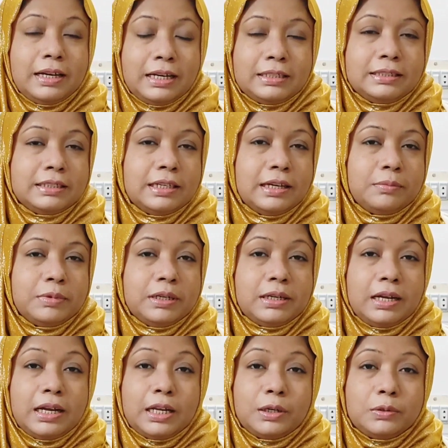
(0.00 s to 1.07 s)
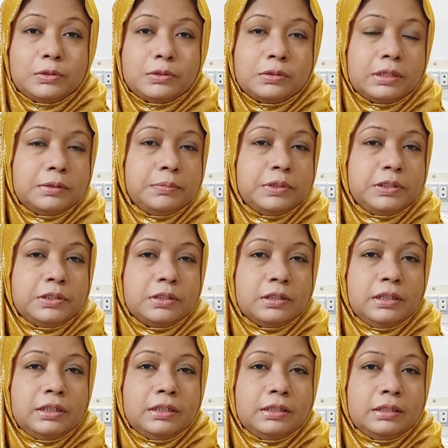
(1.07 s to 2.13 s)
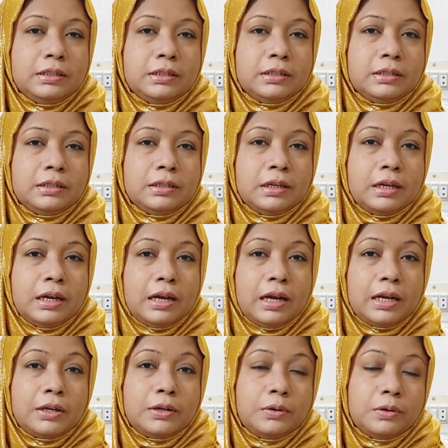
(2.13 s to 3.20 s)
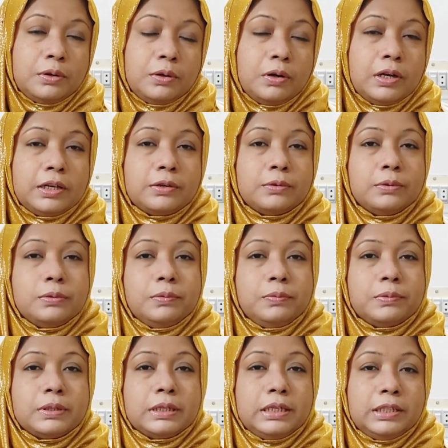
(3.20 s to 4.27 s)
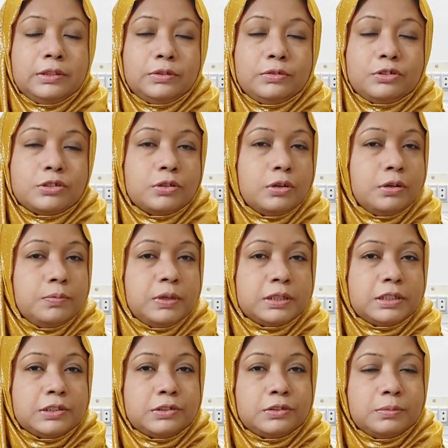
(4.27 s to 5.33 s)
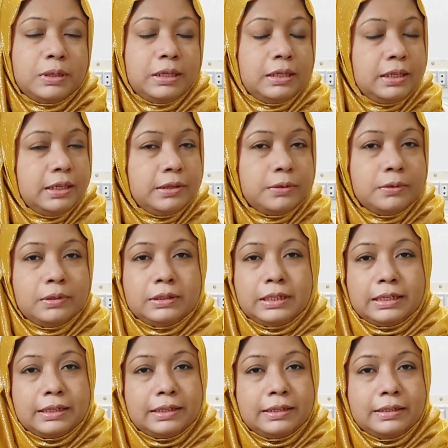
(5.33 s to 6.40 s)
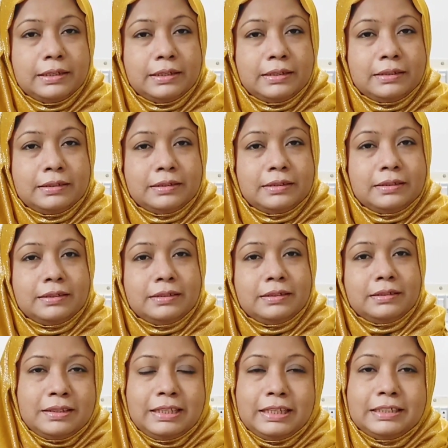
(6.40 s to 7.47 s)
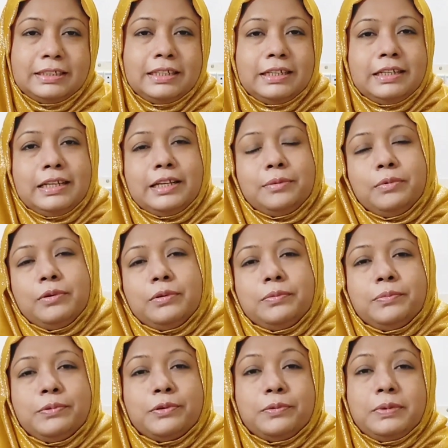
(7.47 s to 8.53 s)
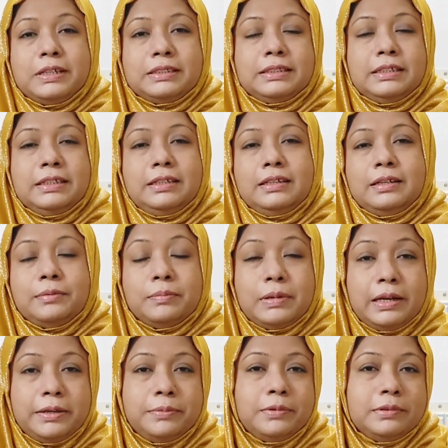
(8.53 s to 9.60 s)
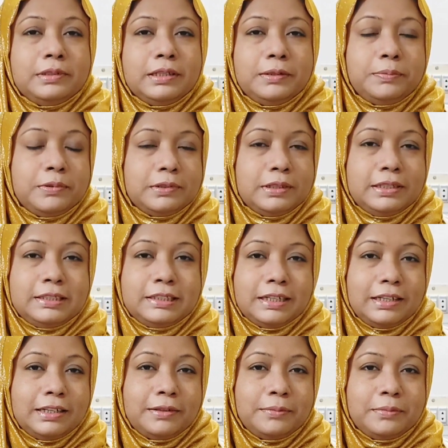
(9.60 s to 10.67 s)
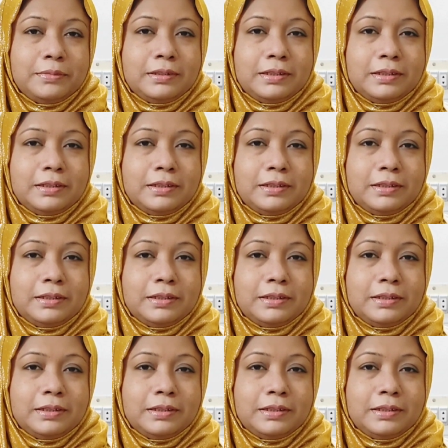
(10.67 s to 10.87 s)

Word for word: আজকে আমার আলোচনার বিষয় আগ্রহ হয় খুব কিন্তু সহবাসের সময় লিঙ্গ দাঁড়ায় না দেশের এবং প্রবাসের ভাই বোনদের প্রতি সালাম